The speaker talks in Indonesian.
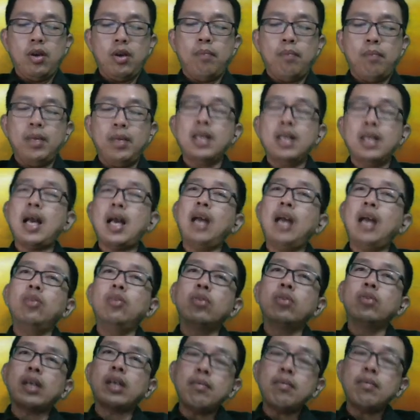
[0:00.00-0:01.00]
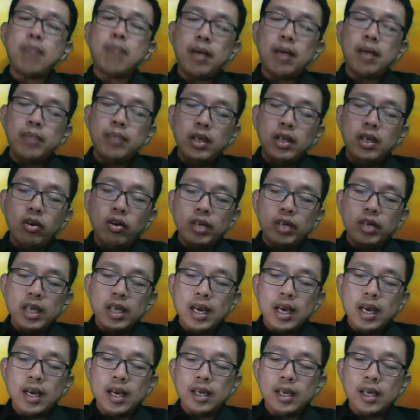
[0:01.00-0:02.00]
menaklukkan
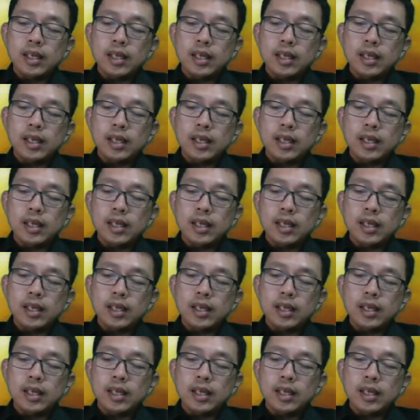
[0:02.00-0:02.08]
Babilonia